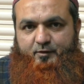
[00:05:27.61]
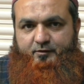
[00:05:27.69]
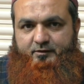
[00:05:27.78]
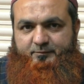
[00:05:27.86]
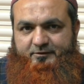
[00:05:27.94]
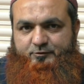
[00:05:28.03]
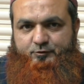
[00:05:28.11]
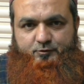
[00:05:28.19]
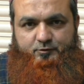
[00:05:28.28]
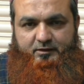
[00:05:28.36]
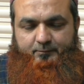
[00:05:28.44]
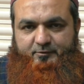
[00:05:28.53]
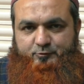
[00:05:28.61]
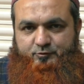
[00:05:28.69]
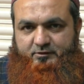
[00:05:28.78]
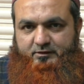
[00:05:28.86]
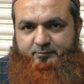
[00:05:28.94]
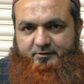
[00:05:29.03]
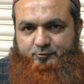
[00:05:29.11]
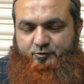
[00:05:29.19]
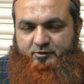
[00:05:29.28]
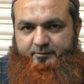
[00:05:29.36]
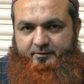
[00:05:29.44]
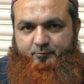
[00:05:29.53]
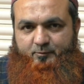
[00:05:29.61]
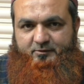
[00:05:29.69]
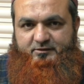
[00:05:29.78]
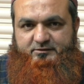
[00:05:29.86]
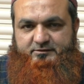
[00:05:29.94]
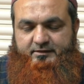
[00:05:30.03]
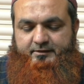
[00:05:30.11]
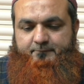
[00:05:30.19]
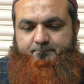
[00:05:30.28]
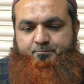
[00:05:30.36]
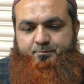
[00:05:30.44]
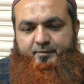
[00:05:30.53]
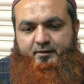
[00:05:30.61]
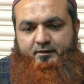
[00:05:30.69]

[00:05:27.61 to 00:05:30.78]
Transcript: और अभी जो आपने सुना मेरा छोटा भाई मोहम्मद अंसार है